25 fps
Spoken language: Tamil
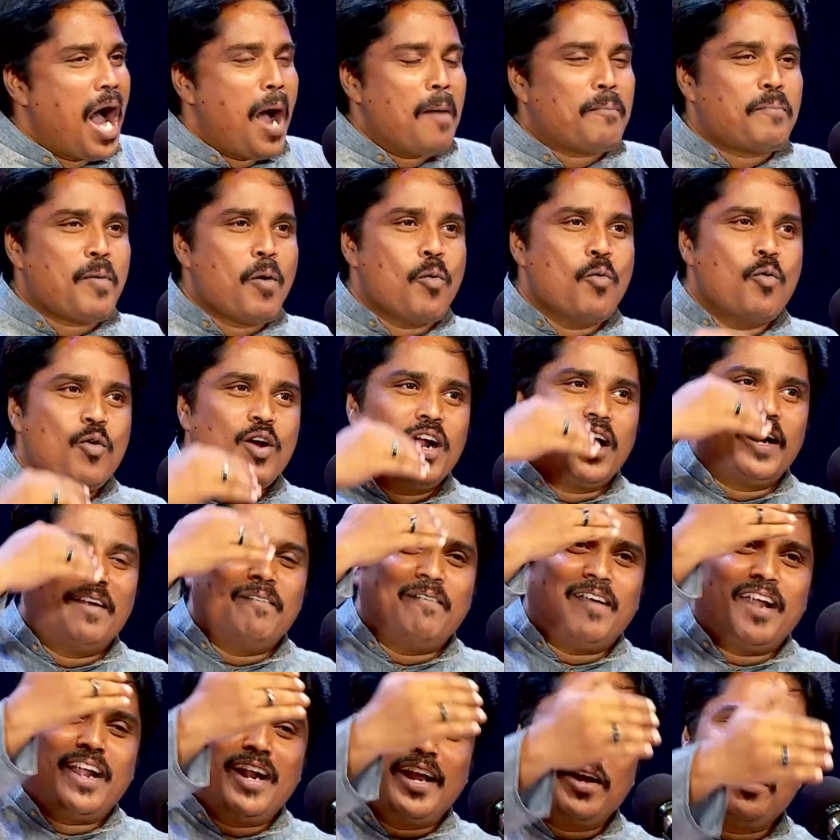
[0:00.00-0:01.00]
அப்போ உங்கள்
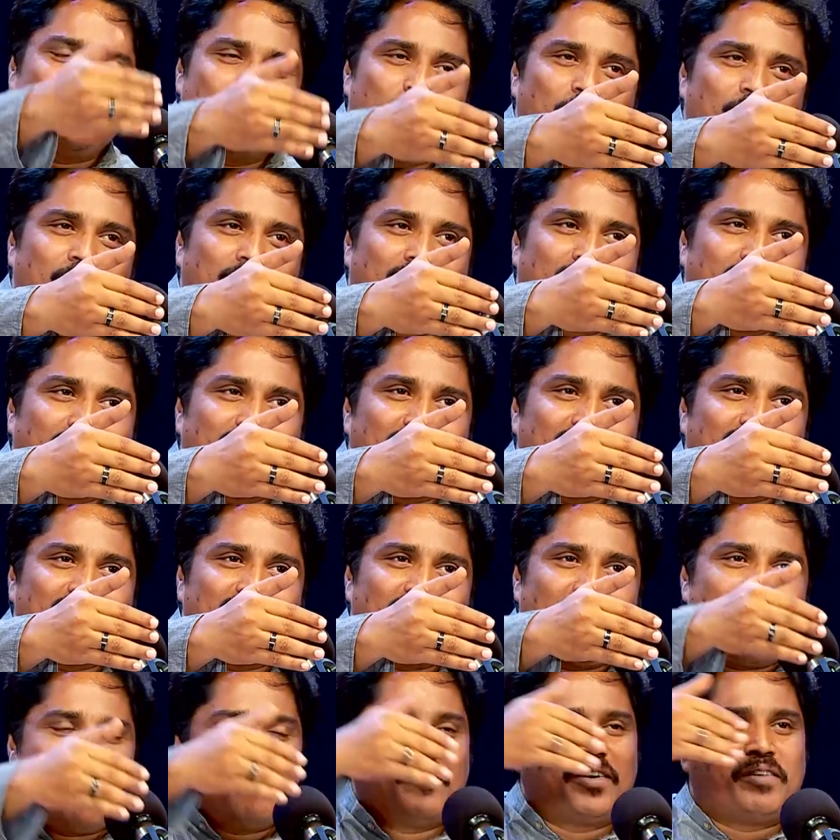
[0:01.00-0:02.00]
வேலை ஒன்று இருக்குது
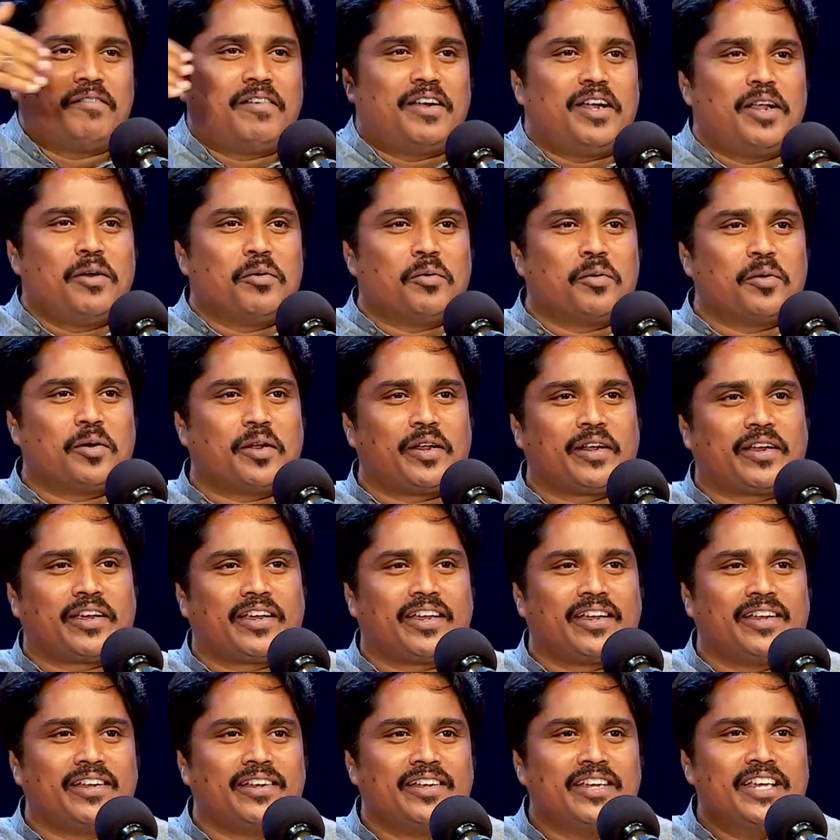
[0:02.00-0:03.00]
அவர் வேலை ஒன்று
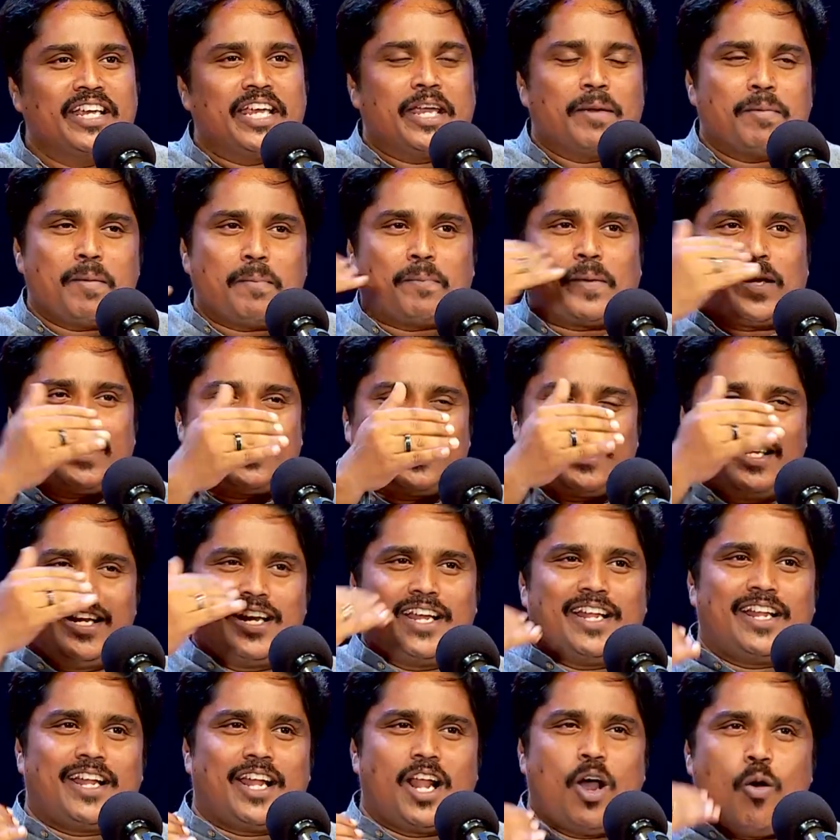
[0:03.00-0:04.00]
இருக்குது இப்போ பிரச்சனை
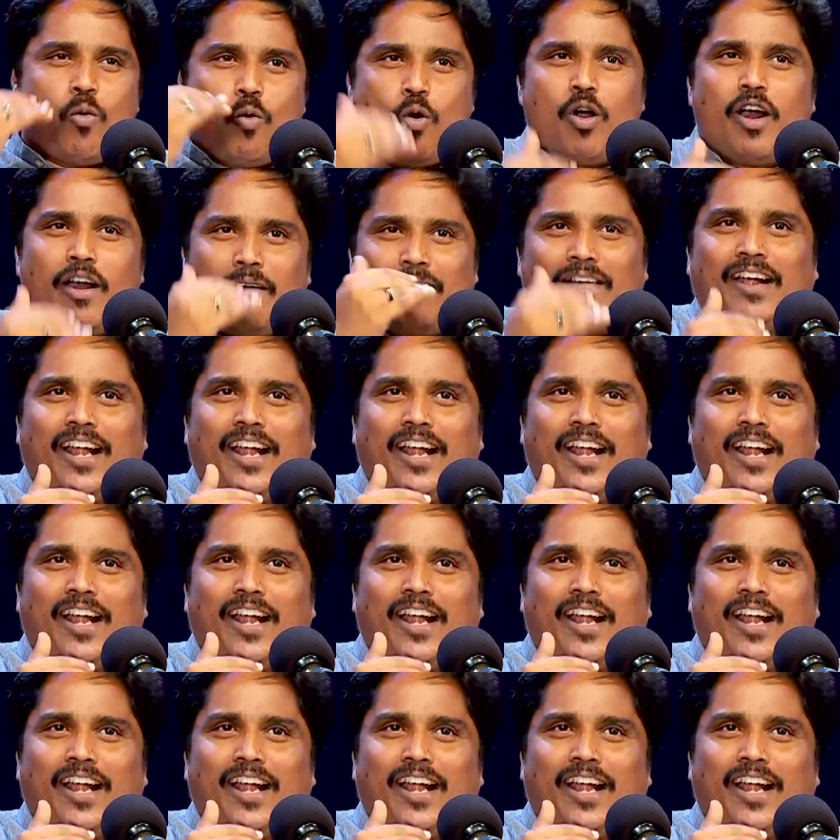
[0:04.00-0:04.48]
என்னென்னா உங்கள்